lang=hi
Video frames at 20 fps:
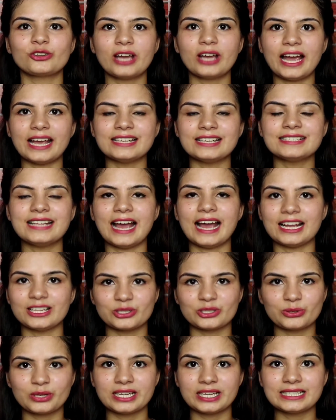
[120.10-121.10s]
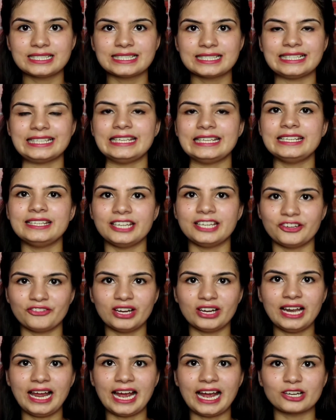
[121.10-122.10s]
गाइस एज यू कैन सी ये
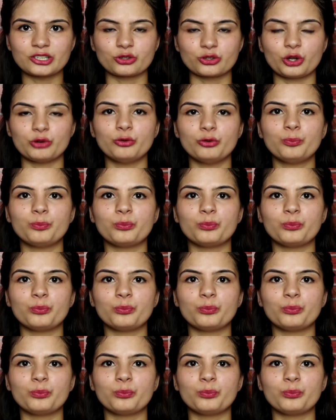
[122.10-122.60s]
वाला एक्ट जो है वो